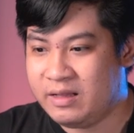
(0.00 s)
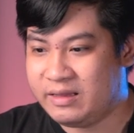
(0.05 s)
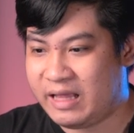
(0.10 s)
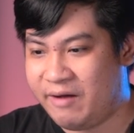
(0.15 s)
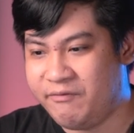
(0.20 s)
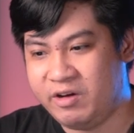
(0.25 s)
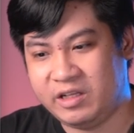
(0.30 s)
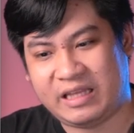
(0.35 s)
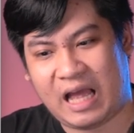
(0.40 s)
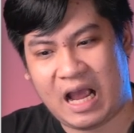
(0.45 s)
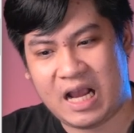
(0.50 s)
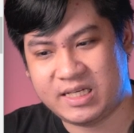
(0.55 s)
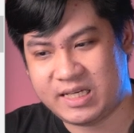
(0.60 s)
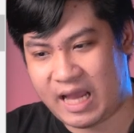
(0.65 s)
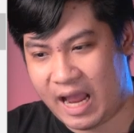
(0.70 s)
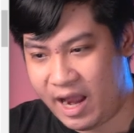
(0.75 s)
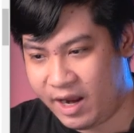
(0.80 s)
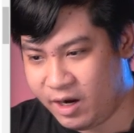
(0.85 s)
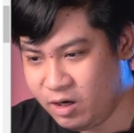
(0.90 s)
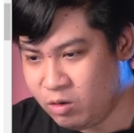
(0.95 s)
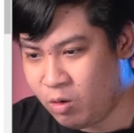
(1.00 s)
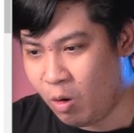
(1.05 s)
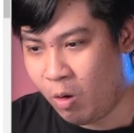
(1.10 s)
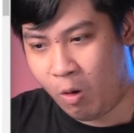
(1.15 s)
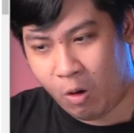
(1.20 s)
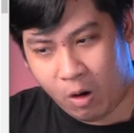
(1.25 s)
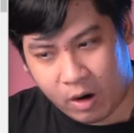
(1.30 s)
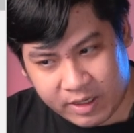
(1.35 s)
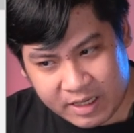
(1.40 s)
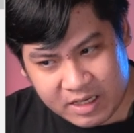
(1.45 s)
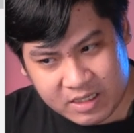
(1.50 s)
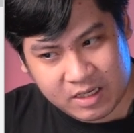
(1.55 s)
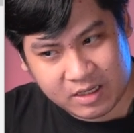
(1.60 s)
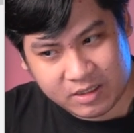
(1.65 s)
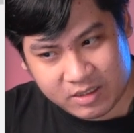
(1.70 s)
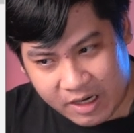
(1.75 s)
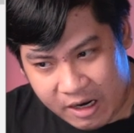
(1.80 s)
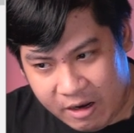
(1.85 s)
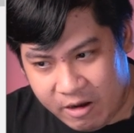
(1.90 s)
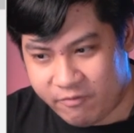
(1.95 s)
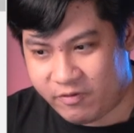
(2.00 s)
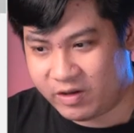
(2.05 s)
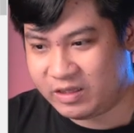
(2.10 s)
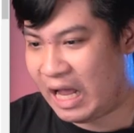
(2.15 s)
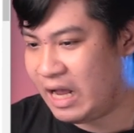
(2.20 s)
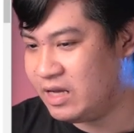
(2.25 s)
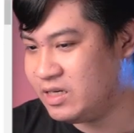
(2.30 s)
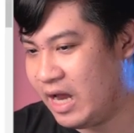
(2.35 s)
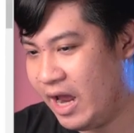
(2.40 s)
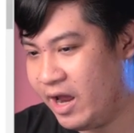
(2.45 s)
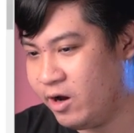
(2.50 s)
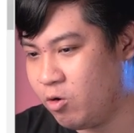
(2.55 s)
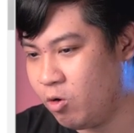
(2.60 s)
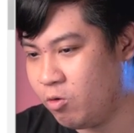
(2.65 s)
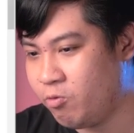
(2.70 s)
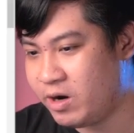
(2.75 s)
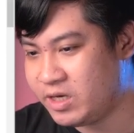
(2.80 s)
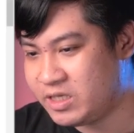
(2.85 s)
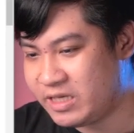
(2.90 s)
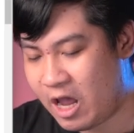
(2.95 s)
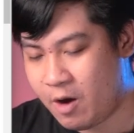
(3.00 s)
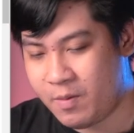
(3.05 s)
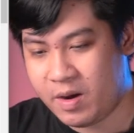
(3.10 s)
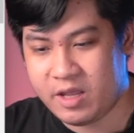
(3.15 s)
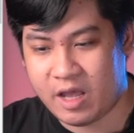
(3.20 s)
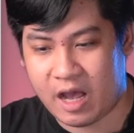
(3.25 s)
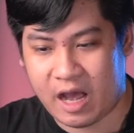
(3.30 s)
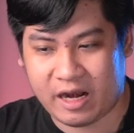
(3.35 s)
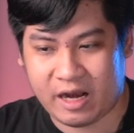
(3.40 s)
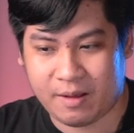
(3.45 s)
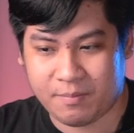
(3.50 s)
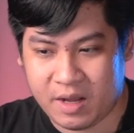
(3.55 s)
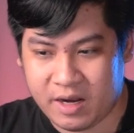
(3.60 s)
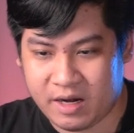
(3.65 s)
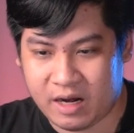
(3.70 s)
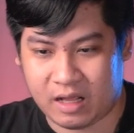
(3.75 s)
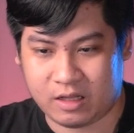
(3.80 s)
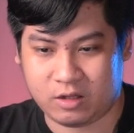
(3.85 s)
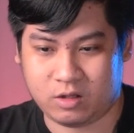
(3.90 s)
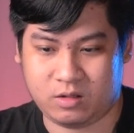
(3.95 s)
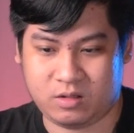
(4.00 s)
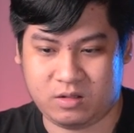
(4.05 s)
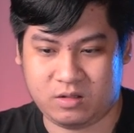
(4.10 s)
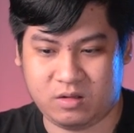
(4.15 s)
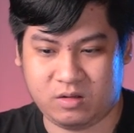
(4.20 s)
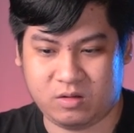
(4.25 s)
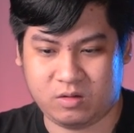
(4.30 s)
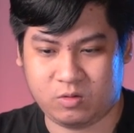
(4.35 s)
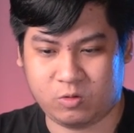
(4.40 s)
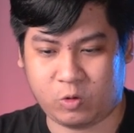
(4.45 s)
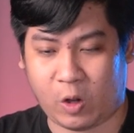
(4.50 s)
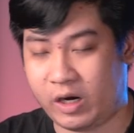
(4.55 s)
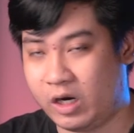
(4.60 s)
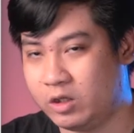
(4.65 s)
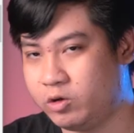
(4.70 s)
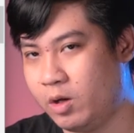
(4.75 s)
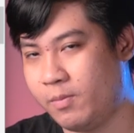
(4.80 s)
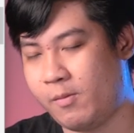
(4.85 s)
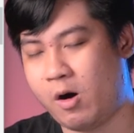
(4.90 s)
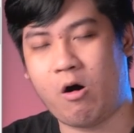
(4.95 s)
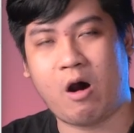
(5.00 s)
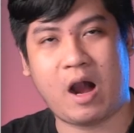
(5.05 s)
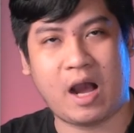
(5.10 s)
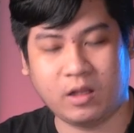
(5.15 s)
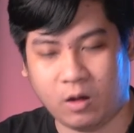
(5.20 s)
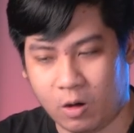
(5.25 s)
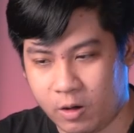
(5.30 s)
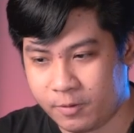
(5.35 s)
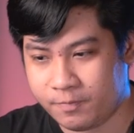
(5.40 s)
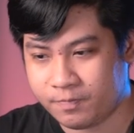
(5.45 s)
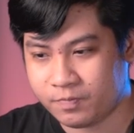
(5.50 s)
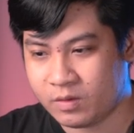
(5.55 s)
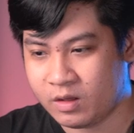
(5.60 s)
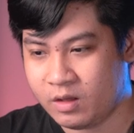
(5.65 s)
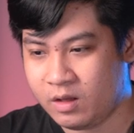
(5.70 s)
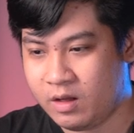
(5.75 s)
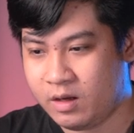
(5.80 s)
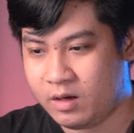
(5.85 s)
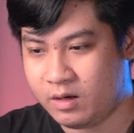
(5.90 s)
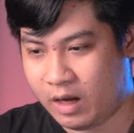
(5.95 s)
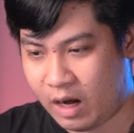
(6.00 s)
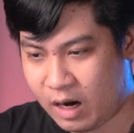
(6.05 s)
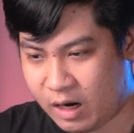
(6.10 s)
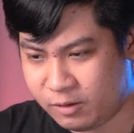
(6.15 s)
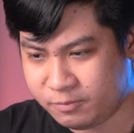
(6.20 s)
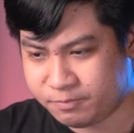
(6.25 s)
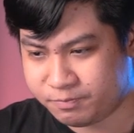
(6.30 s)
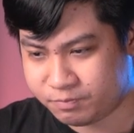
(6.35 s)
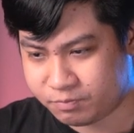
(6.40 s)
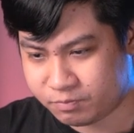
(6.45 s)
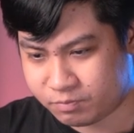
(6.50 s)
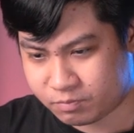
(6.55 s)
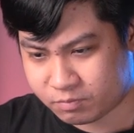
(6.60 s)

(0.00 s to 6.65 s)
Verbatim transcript: Tại vì tài sản của DCG và tài sản của Grayscale bây giờ anh em biết là toàn là tiền mã hóa thôi. Đó.